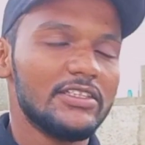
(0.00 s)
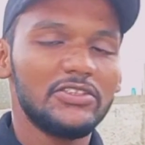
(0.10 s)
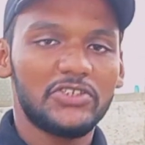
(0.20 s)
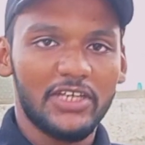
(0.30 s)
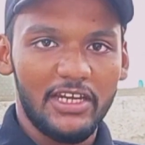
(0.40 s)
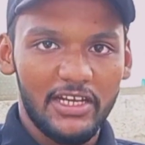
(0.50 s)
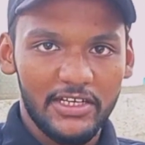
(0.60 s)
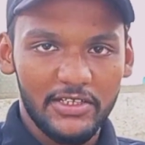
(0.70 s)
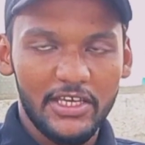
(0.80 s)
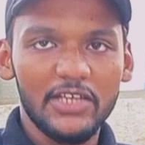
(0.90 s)
इन
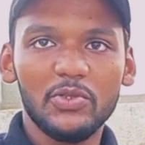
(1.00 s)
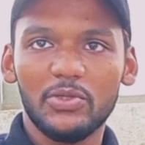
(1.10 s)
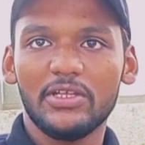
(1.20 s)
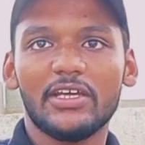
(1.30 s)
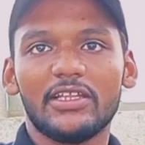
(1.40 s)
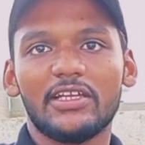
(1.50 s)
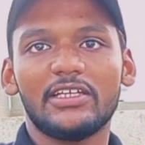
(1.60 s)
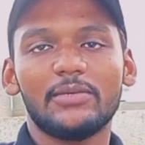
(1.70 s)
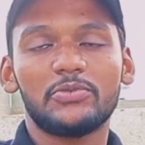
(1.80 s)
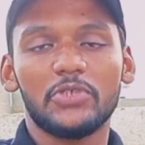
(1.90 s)
एक दो दिन के
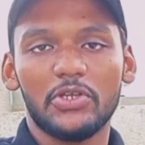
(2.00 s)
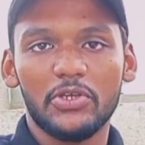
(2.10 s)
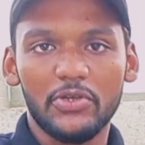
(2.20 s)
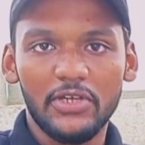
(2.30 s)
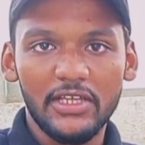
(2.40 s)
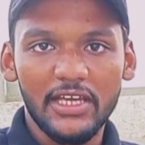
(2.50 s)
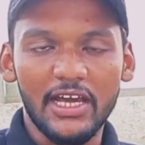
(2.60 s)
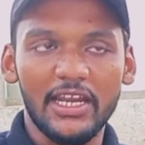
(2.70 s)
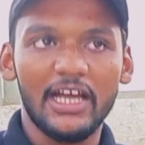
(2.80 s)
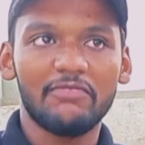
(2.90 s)
अंदर जब सिक्योरिटी के
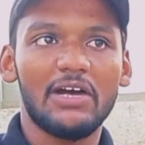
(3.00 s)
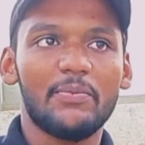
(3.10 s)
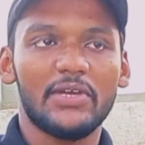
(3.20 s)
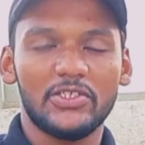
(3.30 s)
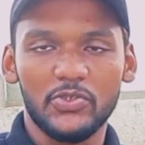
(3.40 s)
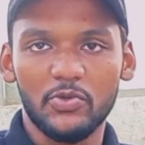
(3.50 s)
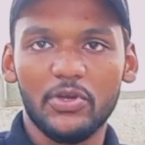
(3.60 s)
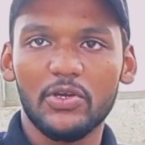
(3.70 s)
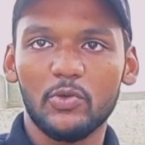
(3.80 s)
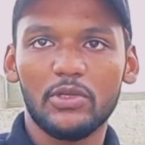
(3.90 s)
हालात वहाँ पे अच्छे
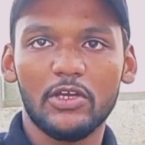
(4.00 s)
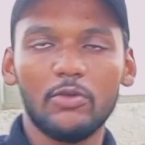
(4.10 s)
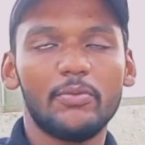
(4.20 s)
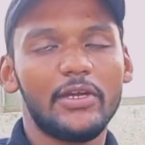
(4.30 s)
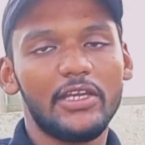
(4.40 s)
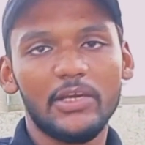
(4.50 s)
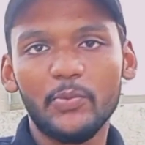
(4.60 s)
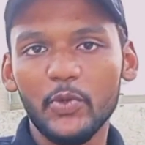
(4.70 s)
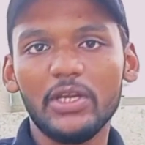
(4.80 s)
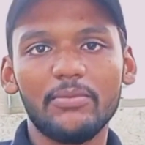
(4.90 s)
होंगे रोड के तो मंडी की
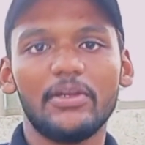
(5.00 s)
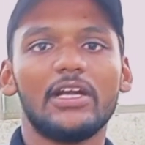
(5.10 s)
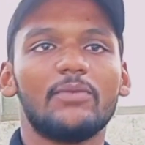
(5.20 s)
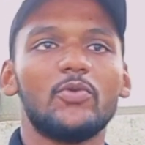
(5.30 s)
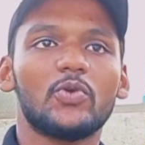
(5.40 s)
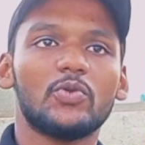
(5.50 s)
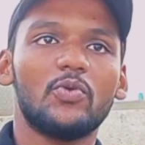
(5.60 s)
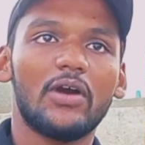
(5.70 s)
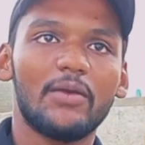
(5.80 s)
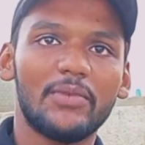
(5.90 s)
पूरी अपडेट आप लोगों को
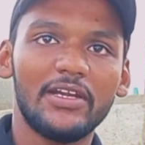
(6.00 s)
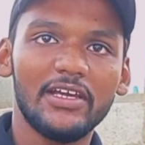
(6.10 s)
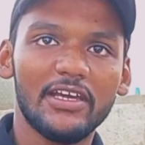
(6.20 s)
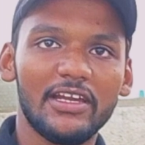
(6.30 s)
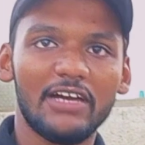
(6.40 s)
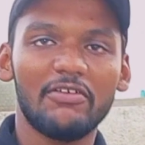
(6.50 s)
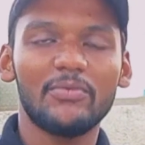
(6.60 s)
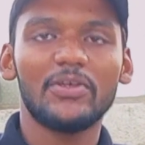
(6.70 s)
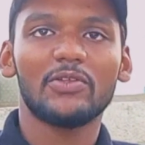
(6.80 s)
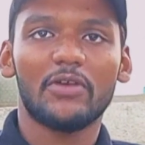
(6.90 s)
दूंगा मंडी के अलावा
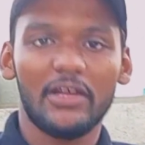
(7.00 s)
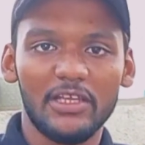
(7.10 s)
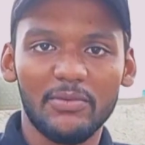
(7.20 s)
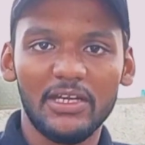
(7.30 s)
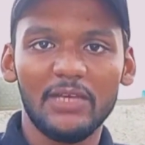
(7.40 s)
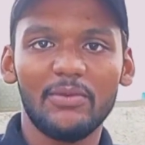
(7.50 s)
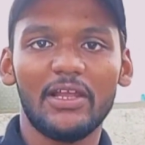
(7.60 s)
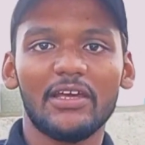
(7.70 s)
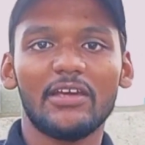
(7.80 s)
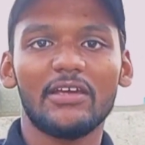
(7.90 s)
भी नौरानी मंडी भी
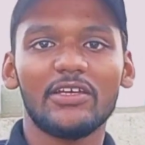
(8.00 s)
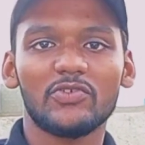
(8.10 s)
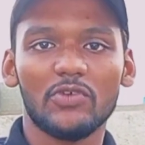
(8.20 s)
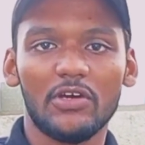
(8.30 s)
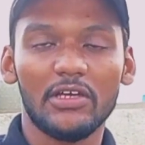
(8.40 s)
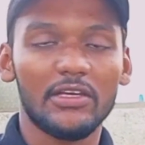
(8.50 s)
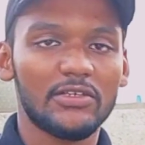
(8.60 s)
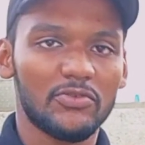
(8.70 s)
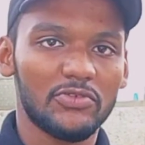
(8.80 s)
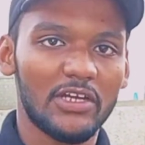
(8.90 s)
लगेगी
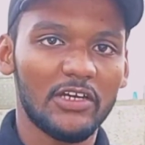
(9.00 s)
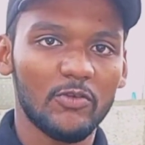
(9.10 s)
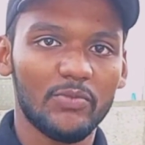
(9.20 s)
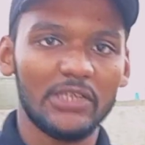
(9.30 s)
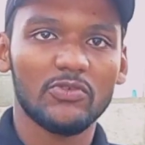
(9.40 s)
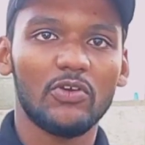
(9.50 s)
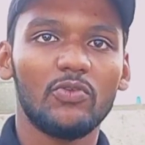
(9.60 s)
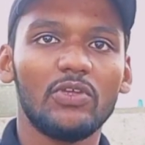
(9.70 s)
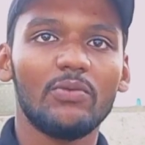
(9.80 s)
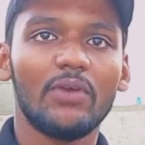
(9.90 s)
सुरजानी टाउन भैंस
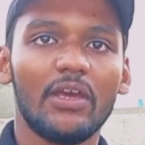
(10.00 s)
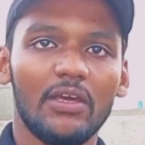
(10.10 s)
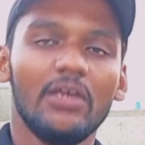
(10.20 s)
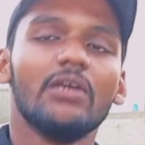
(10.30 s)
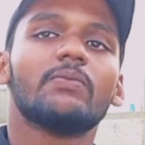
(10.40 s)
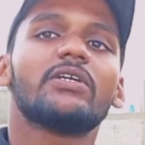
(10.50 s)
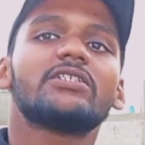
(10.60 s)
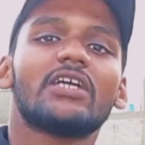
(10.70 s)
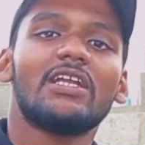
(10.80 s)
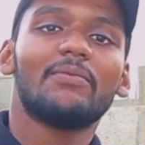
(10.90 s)
कॉलोनी भी है फिर
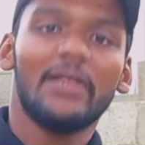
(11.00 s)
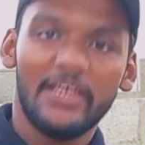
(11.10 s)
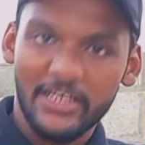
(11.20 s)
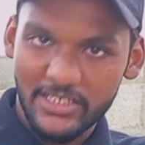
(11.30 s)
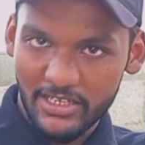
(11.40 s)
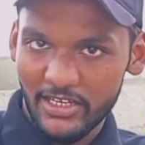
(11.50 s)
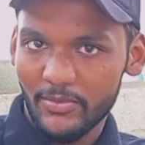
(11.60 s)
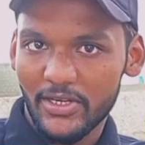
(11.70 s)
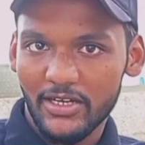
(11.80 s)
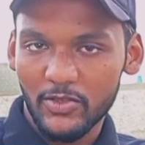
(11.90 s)
इंशाल्लाह मलिर का चक्कर
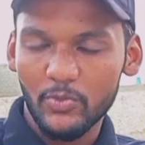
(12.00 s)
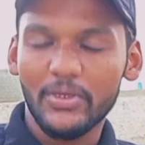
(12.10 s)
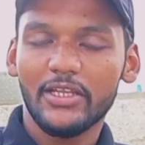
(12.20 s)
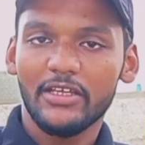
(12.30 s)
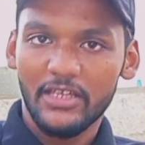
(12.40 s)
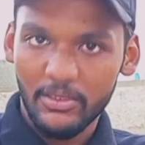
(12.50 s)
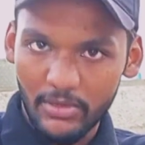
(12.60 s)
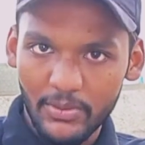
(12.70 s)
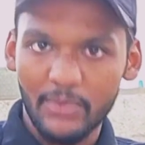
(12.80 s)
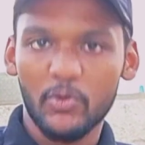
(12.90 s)
भी रहेगा तो मलिर की
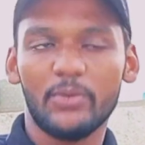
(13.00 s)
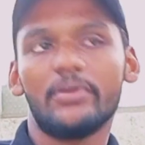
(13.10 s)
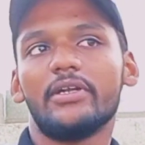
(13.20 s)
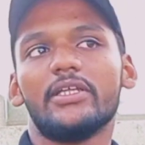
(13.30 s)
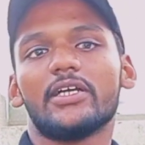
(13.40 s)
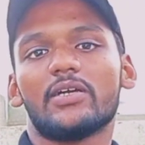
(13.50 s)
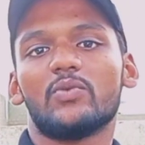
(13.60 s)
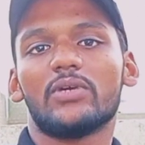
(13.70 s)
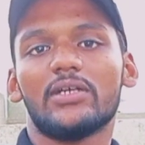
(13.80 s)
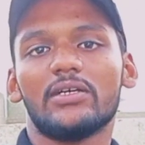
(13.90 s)
भी मैं आपको अपडेट दिया
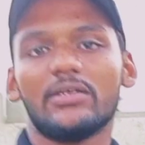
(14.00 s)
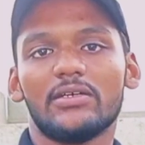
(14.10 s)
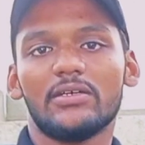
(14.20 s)
करूँगा